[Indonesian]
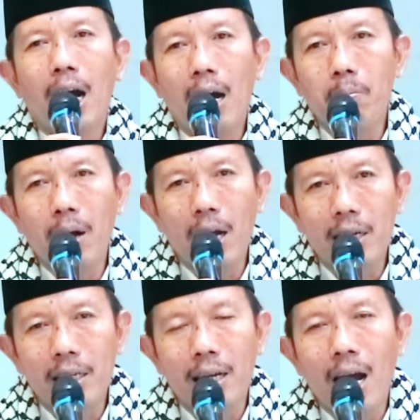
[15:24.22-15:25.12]

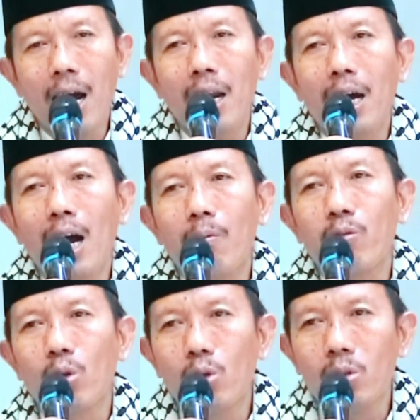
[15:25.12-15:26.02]
hambali
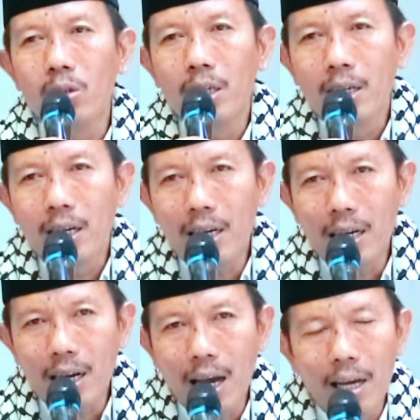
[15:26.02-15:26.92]

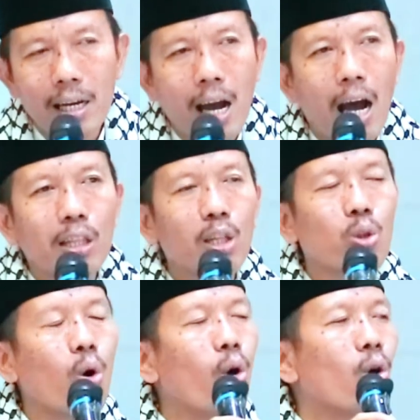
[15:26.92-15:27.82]
alhamdulillah Di
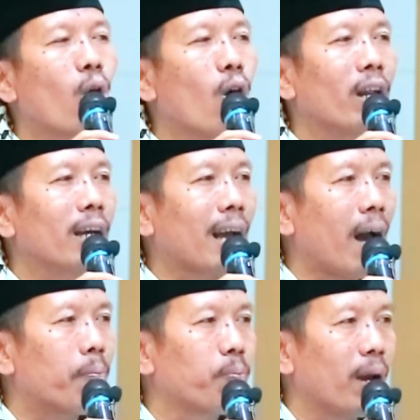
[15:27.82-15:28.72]
dungone
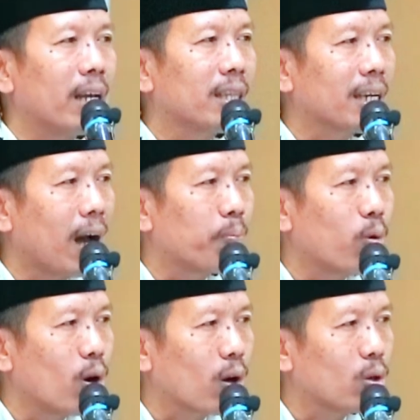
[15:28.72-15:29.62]
kabeh
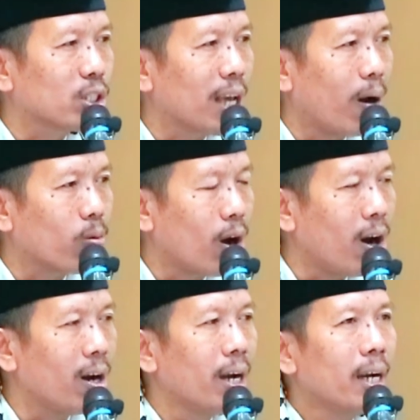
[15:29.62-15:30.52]
dikabul Gusti
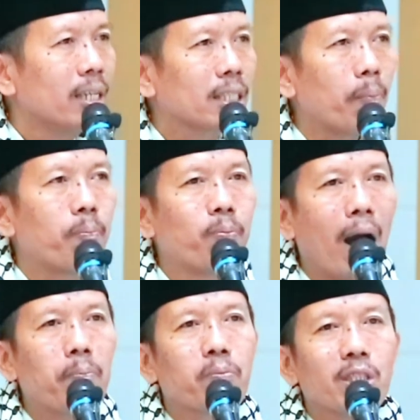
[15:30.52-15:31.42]
Allah
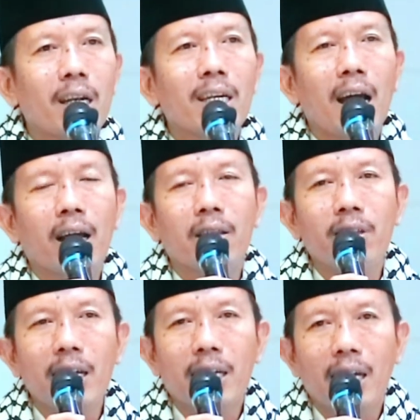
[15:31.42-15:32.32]
sebab seneng
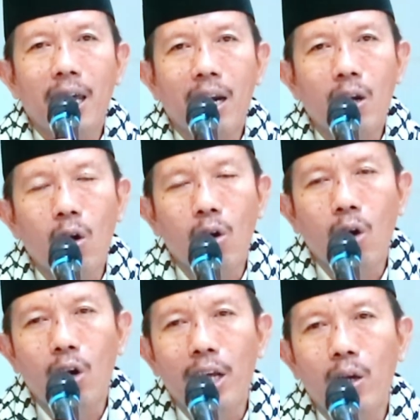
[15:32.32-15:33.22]
dikir
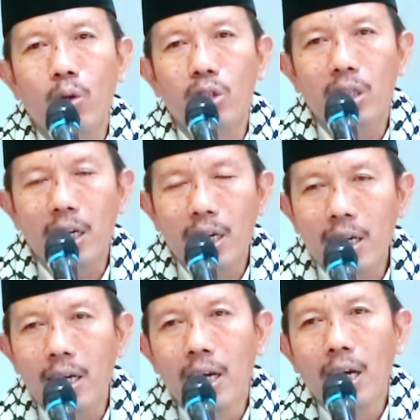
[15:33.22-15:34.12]
nonggone
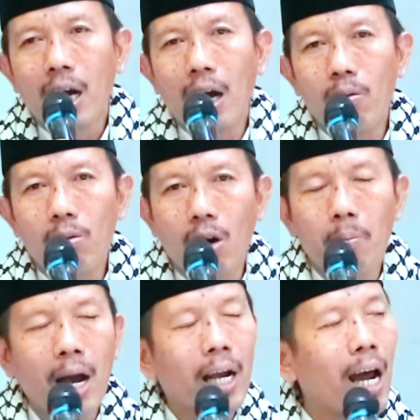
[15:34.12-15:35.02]
Gusti Allah
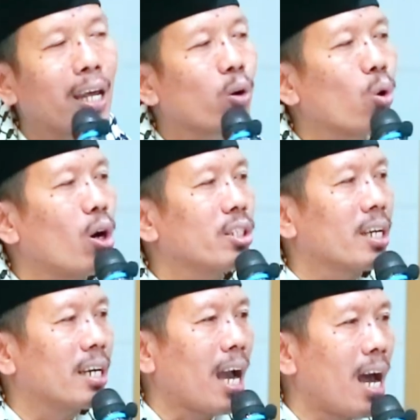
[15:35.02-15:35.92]
makanya kulon
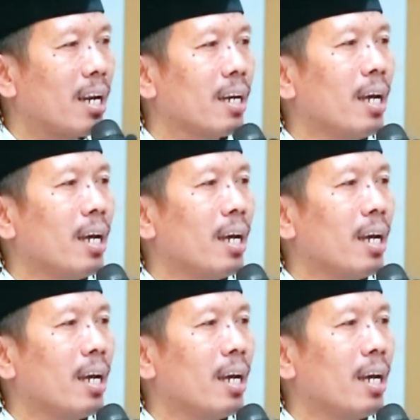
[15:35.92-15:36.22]
jenengan